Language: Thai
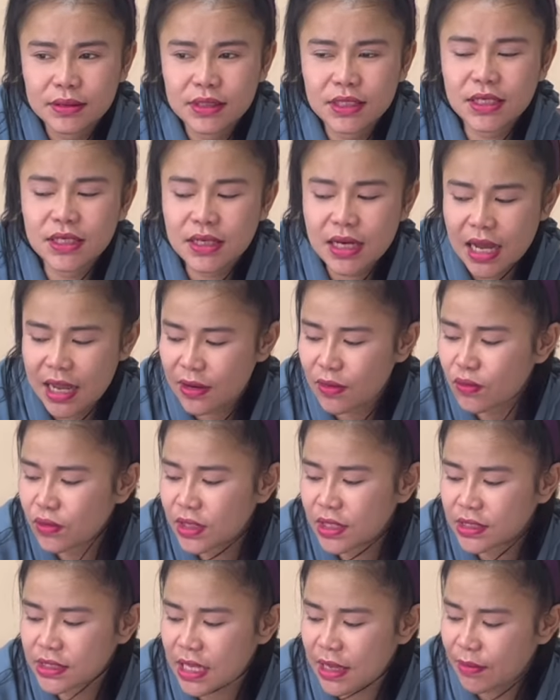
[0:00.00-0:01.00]
คือไอโฮ
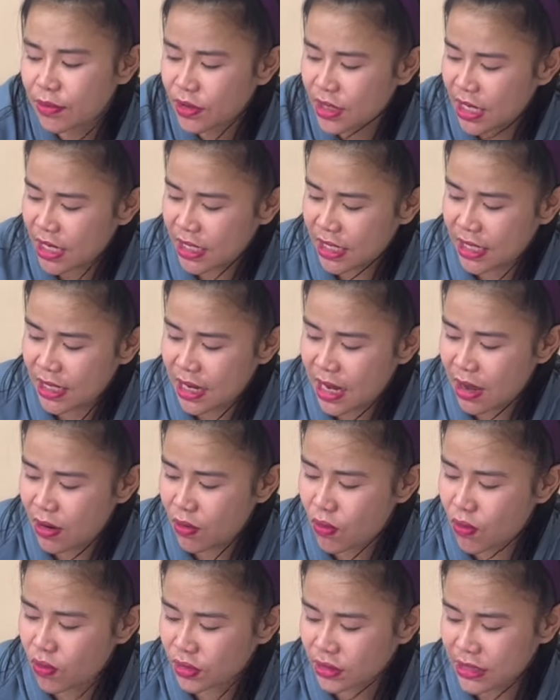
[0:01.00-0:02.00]
นิสัยพญาดี เรา
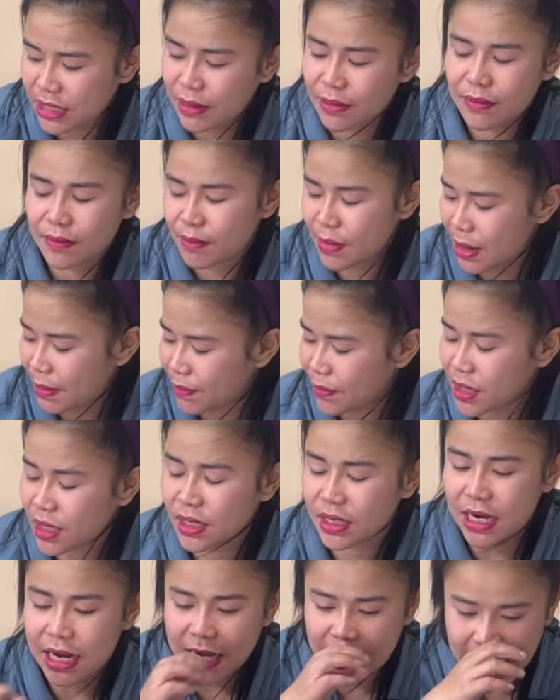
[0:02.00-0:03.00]
คงจะแบบเอ
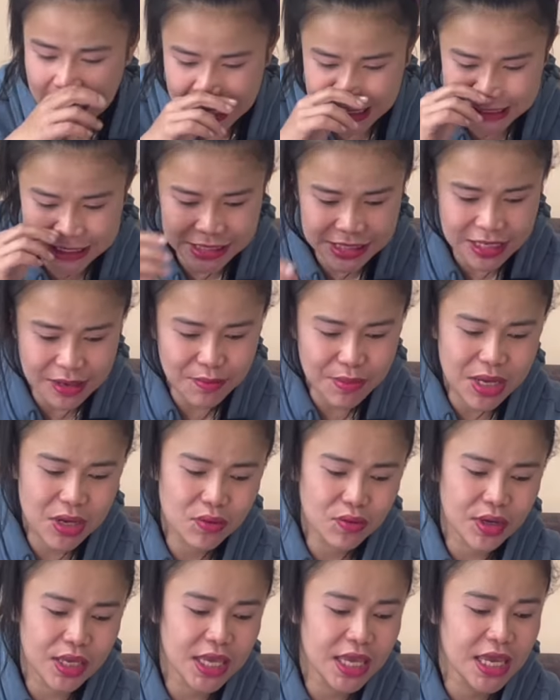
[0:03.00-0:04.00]
อร่างกายฉันยังไม่
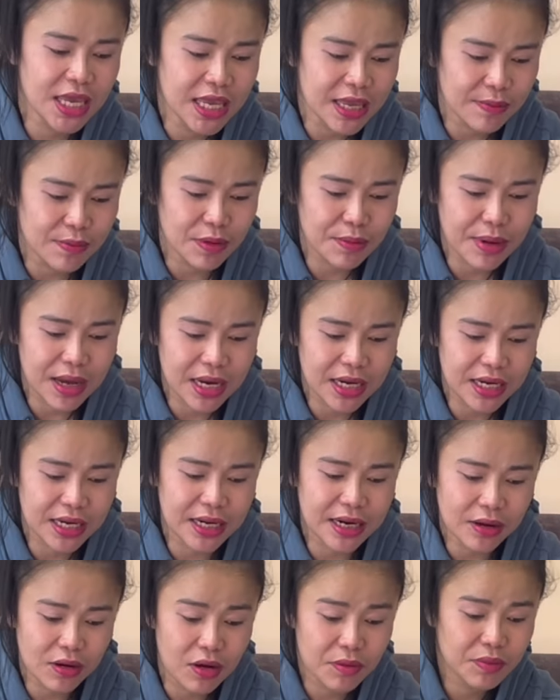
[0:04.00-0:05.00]
โอเค อย่างประมาณนี้
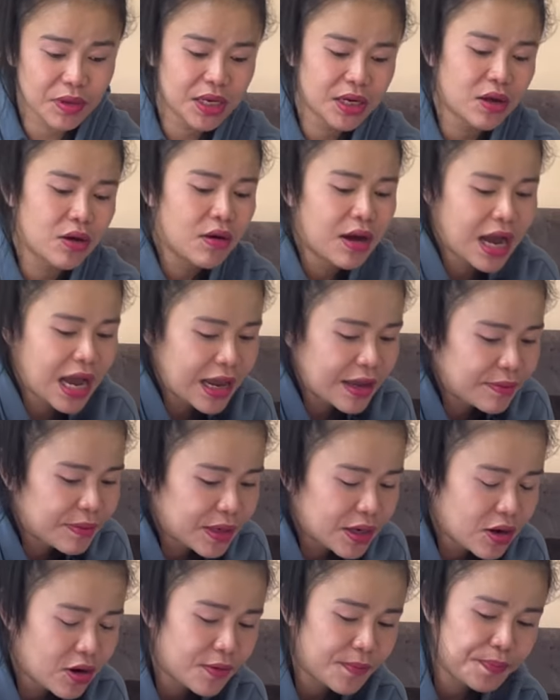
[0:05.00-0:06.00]
นะความคิดของไอ
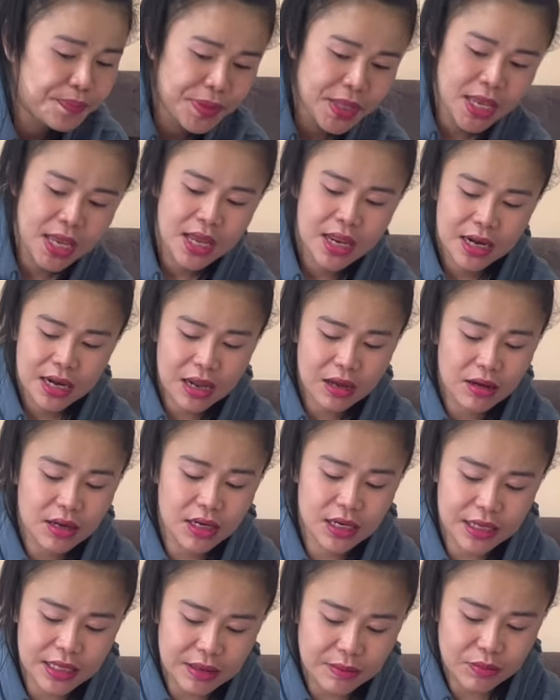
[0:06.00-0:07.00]
พี่น้องเราก็
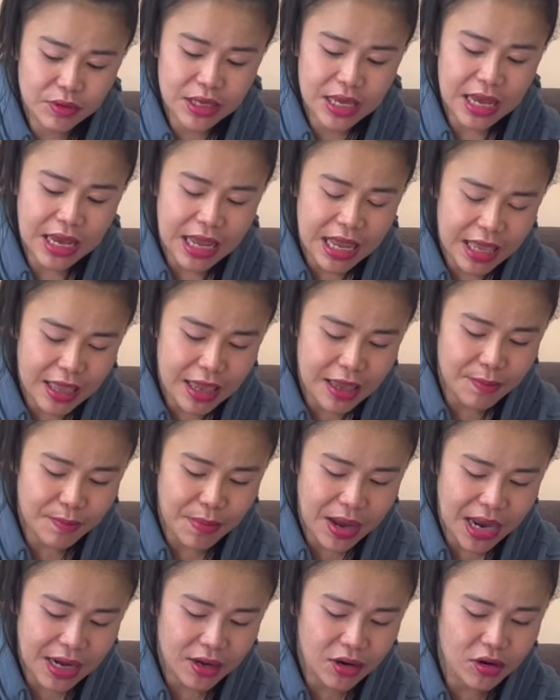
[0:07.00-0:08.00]
เลยยังบ่อยากให้ไอ
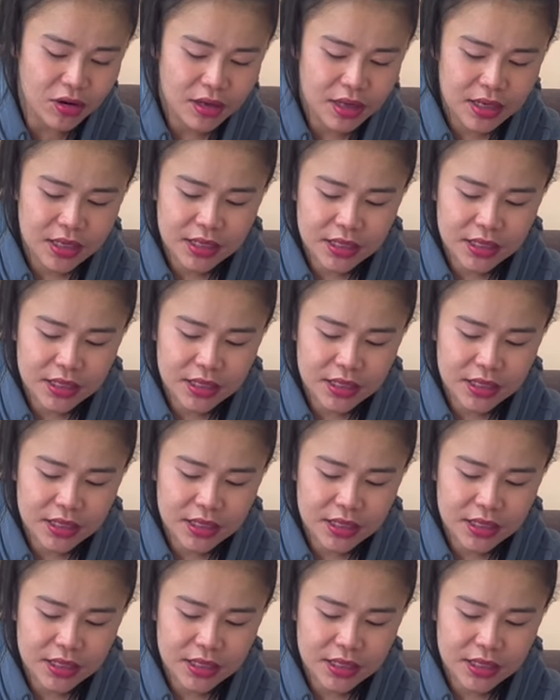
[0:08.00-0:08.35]
ไปเนาะ